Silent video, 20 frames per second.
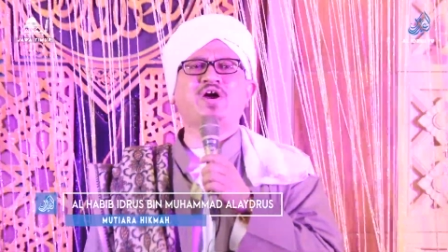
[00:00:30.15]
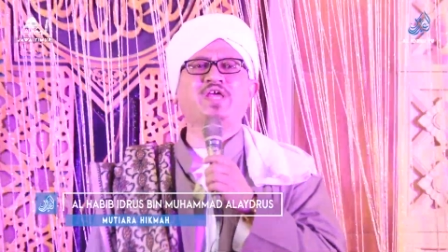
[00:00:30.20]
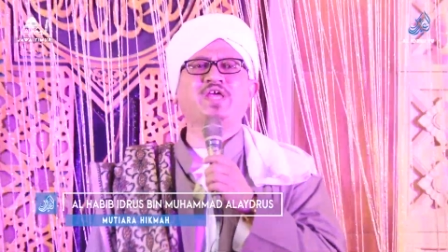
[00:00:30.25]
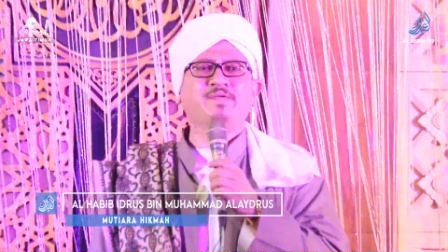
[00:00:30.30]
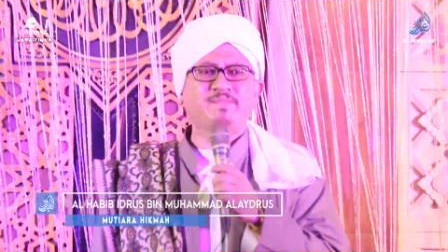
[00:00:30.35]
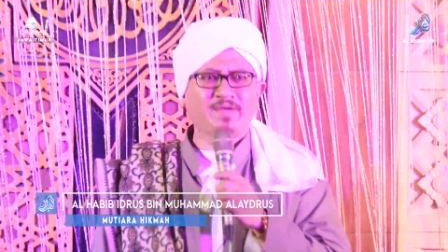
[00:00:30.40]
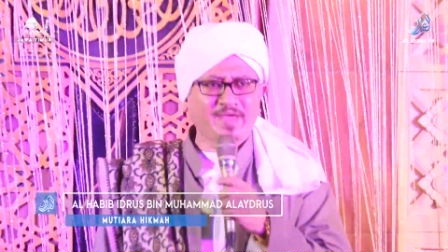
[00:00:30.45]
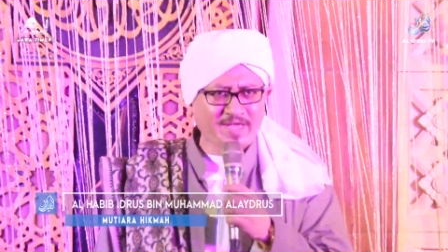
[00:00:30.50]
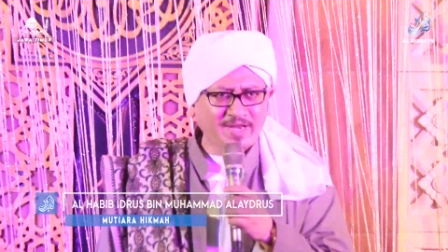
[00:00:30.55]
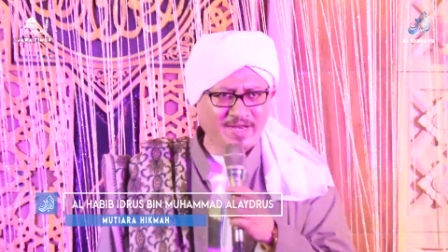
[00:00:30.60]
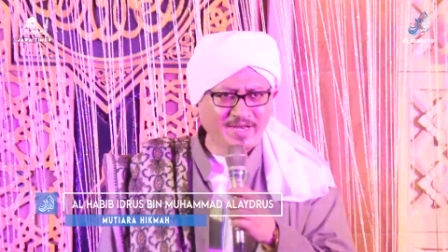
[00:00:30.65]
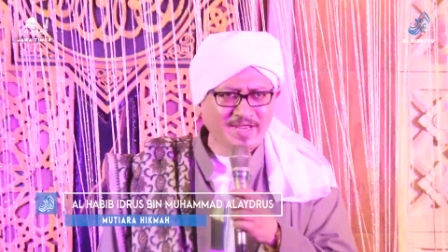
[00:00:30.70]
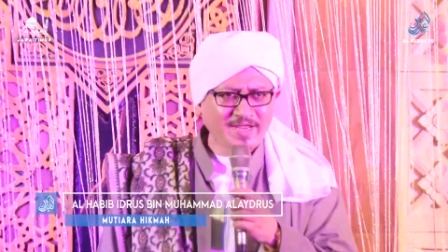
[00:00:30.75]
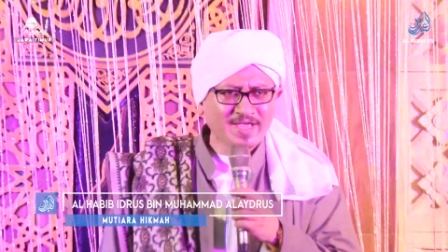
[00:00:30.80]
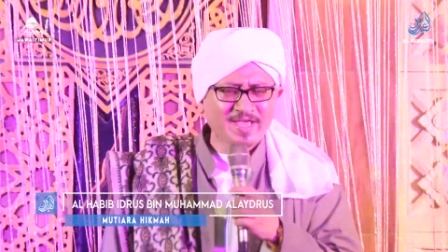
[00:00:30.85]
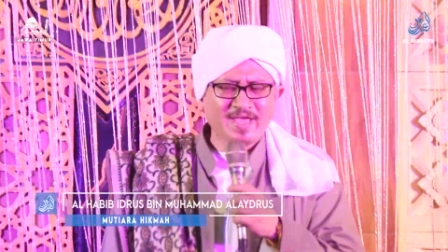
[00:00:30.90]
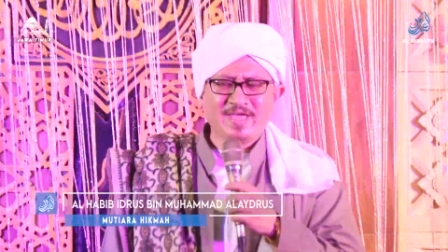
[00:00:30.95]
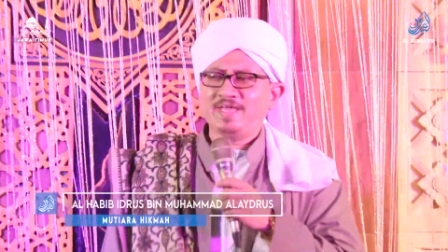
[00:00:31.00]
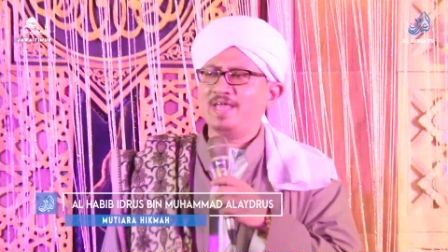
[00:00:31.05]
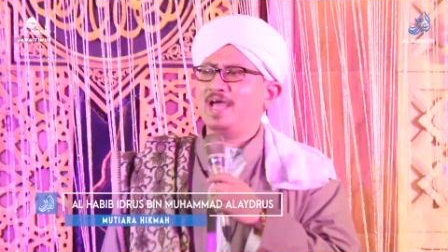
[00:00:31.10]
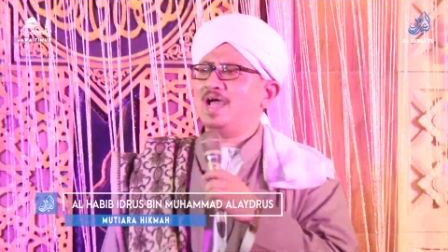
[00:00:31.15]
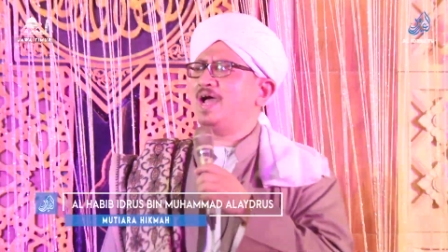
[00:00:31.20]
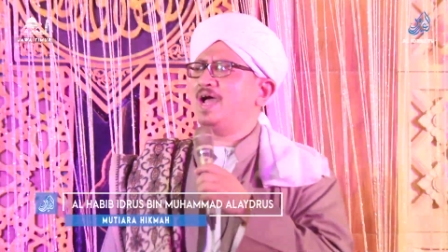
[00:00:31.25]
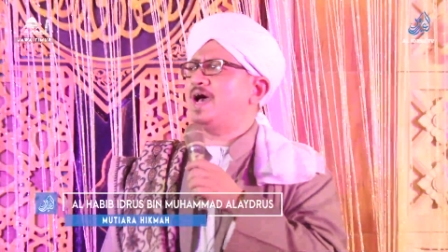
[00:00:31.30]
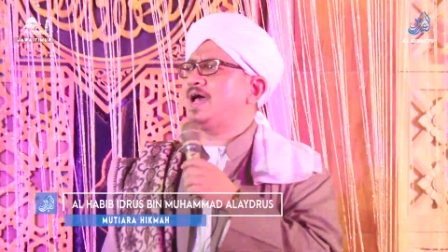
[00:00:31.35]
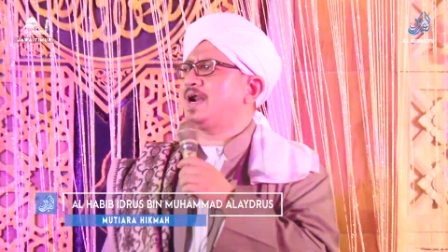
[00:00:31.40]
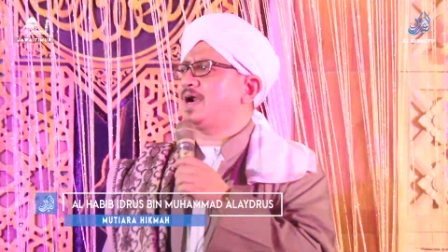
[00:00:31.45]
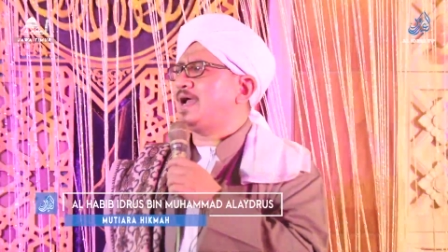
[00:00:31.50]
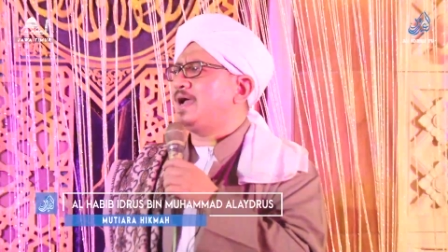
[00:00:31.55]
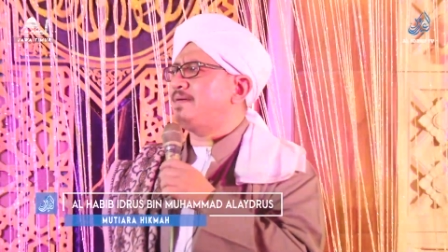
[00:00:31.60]
rahimin ya
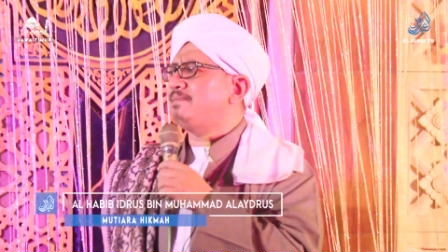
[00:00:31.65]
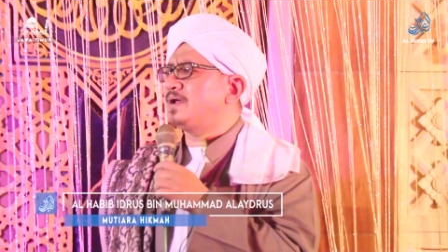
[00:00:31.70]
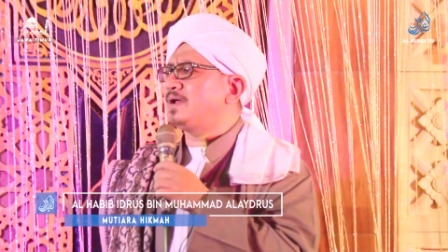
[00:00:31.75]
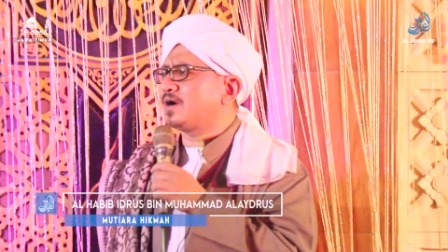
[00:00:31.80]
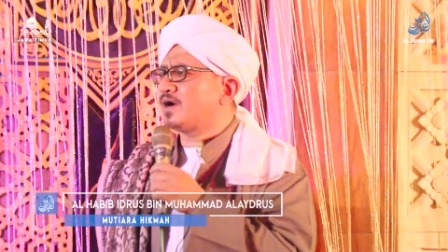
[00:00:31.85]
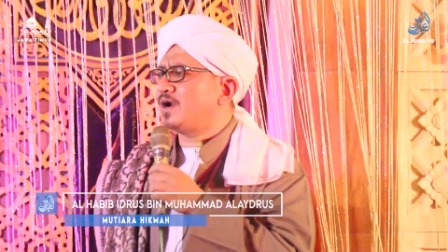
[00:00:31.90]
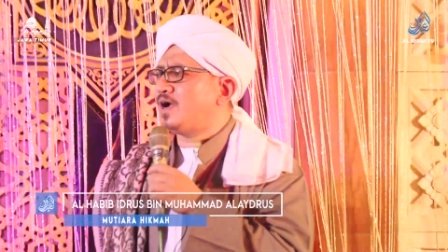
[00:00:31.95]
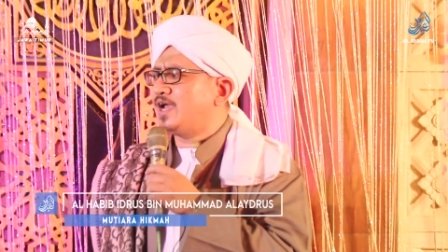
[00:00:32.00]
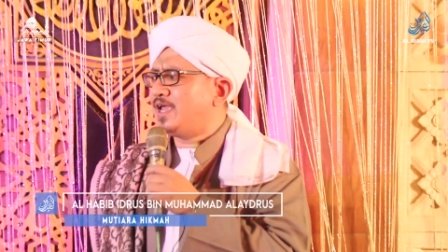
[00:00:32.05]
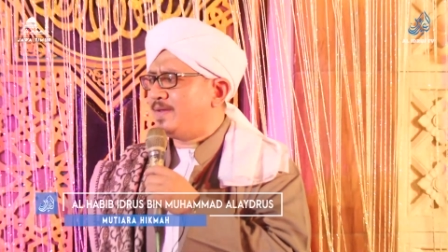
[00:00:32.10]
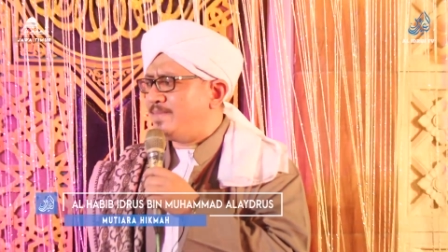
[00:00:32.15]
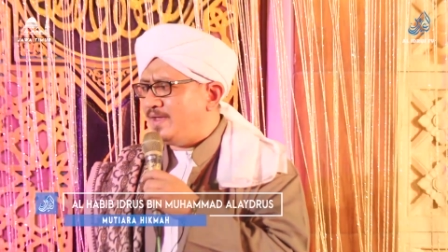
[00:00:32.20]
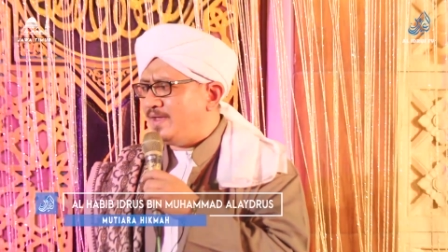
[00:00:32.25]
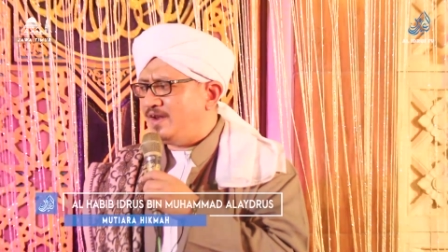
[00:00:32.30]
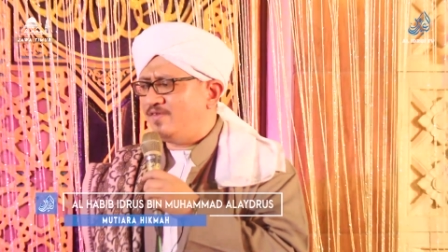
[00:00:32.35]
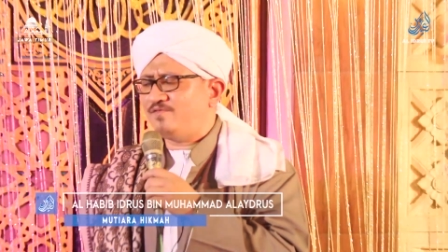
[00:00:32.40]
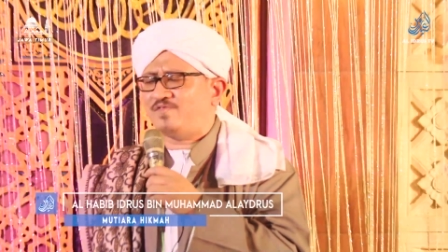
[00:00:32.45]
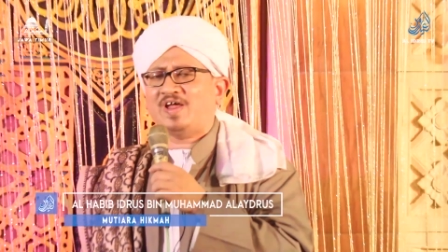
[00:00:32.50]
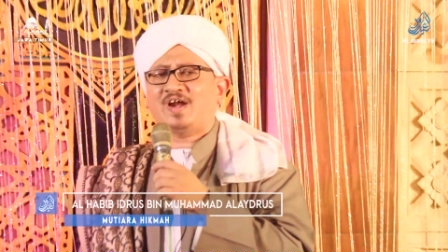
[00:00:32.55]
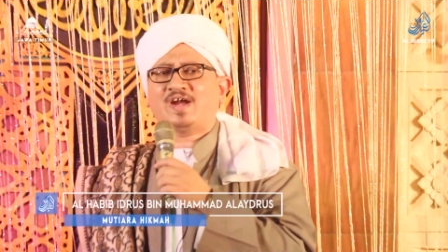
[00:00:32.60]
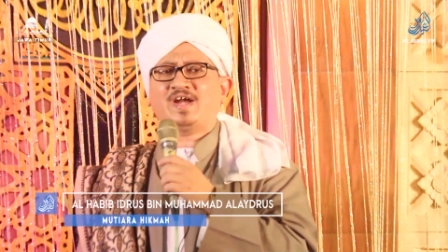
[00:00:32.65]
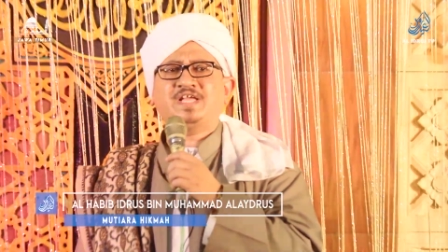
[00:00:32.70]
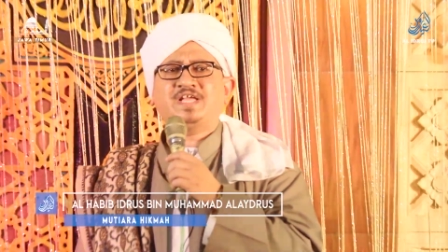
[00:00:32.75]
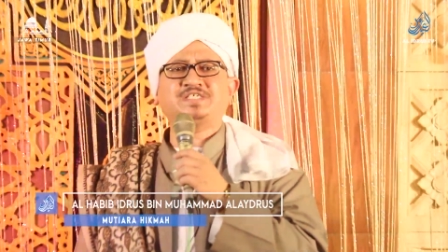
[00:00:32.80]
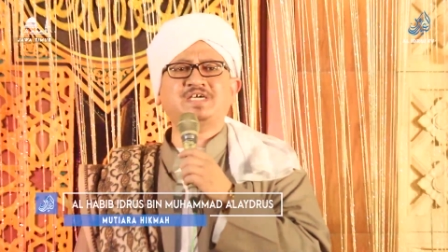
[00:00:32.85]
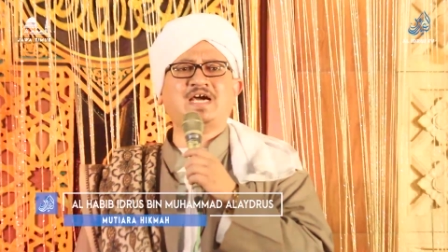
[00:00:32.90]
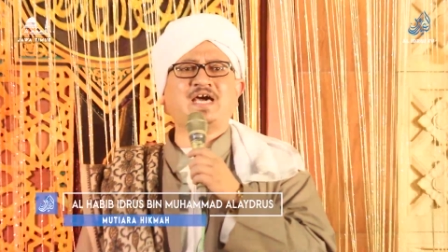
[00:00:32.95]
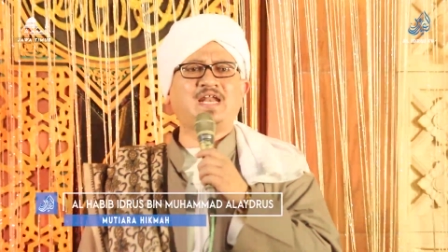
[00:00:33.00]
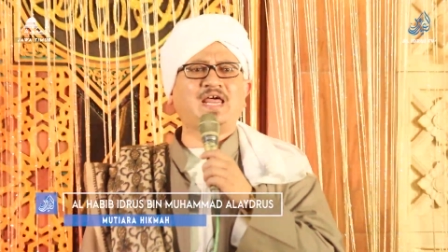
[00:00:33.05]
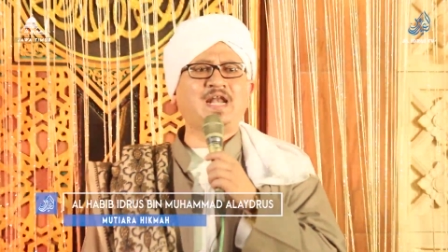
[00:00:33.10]
arhamar rahimin farrij
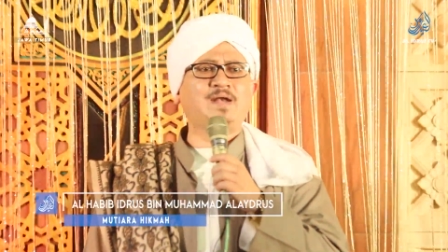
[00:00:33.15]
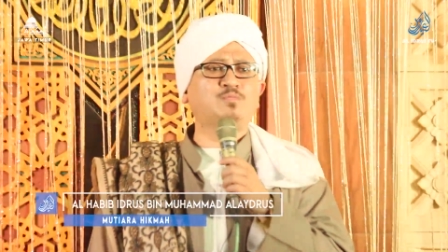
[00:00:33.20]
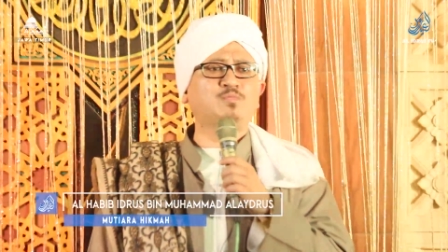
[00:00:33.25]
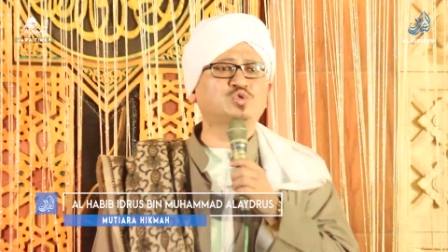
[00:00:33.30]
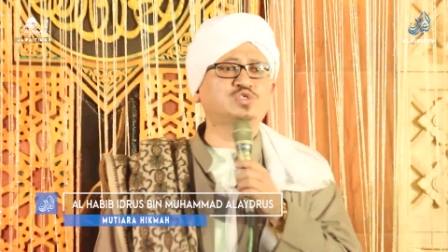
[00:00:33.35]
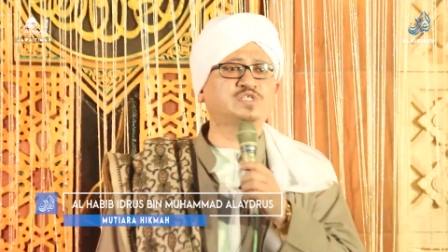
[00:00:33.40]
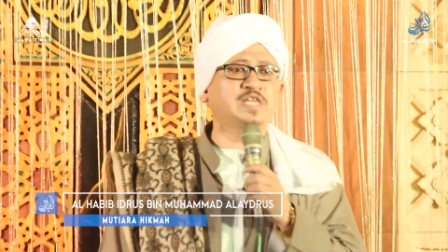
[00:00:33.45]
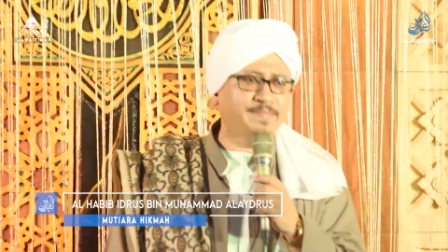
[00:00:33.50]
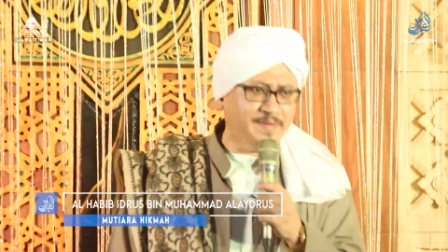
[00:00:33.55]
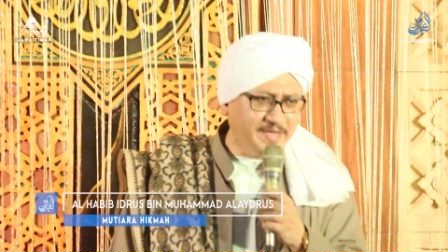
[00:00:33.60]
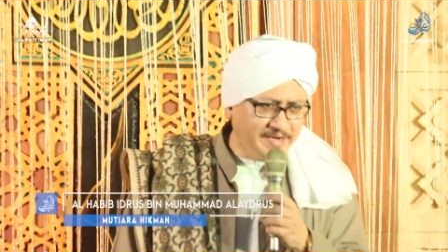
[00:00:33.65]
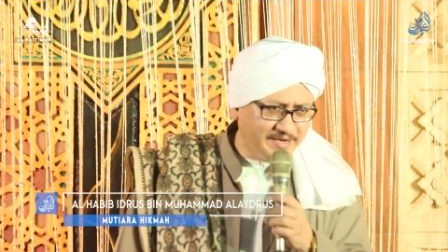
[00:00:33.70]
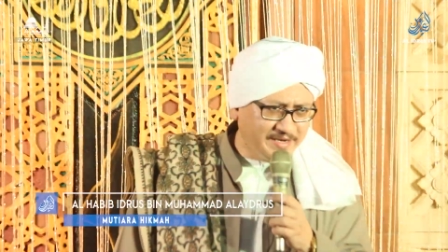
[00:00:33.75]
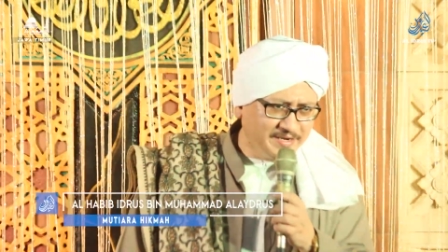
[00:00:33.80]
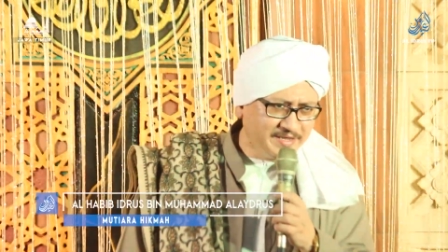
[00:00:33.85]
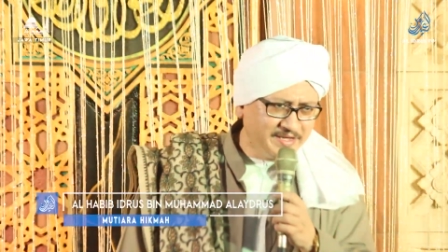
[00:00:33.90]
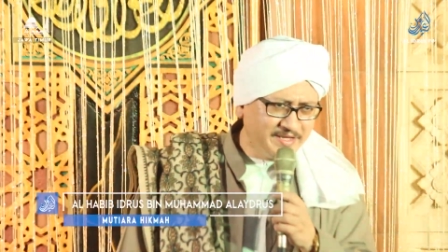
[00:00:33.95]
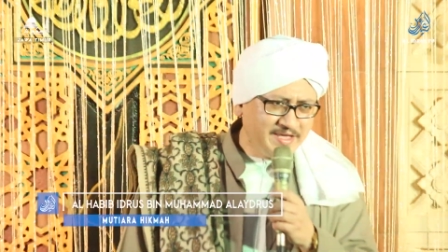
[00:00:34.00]
alal muslimin